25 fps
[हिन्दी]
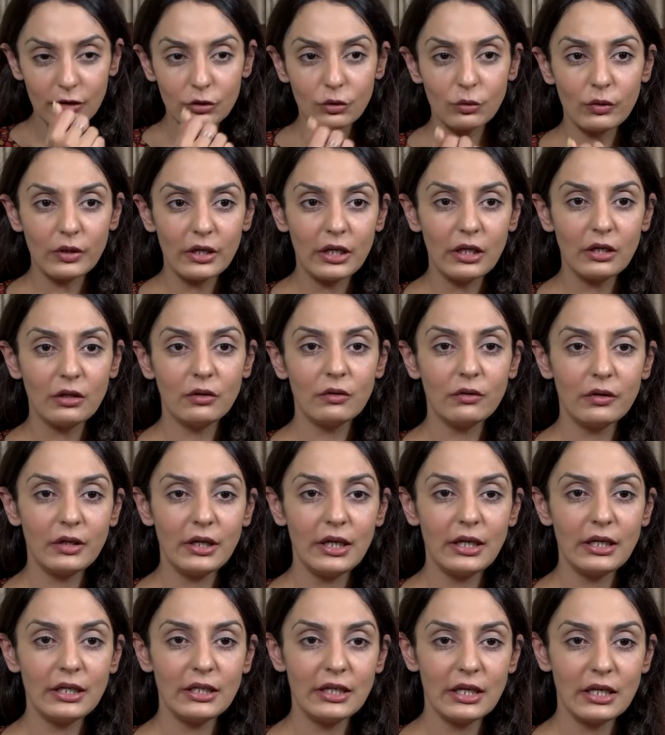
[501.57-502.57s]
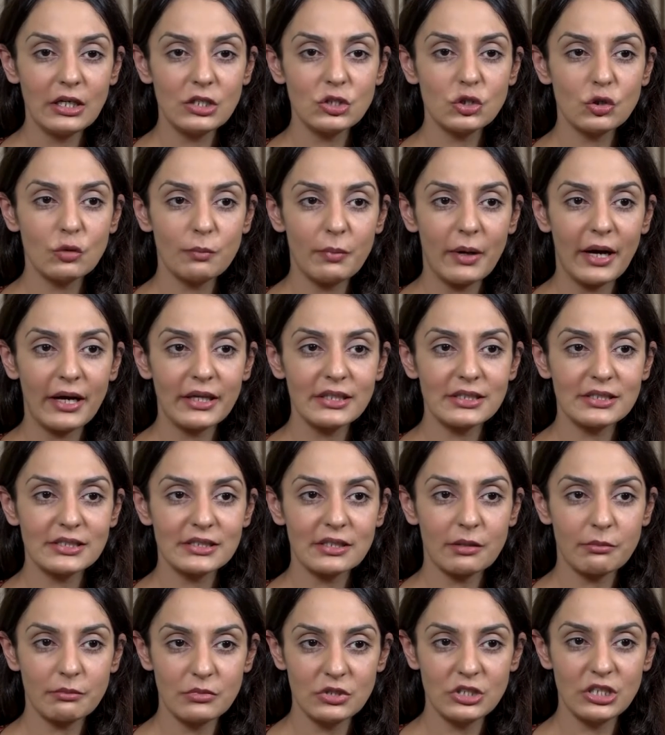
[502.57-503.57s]
तो इन्होंने ये जो बात
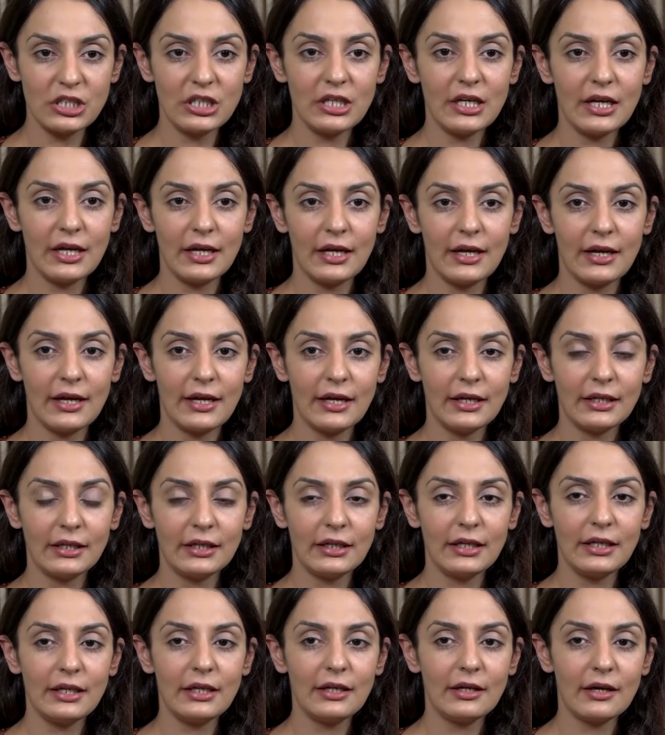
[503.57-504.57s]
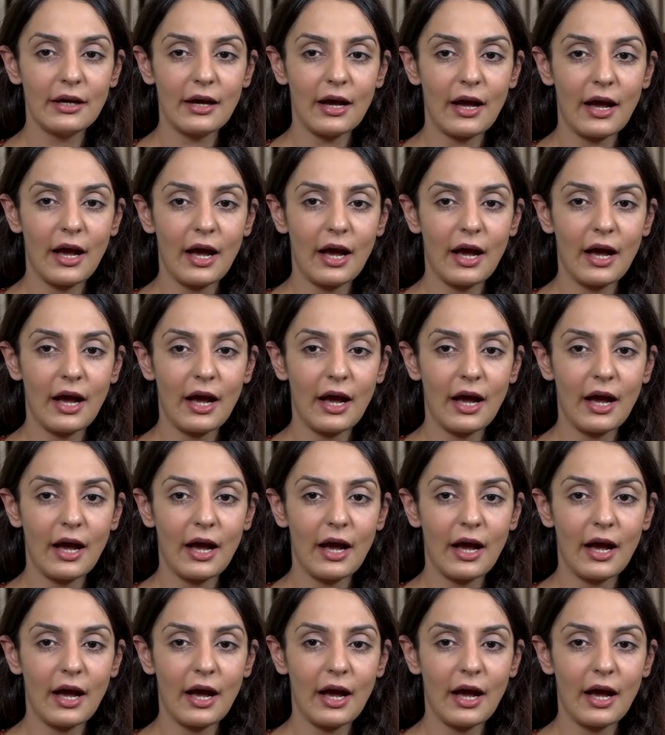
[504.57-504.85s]
समझी है कि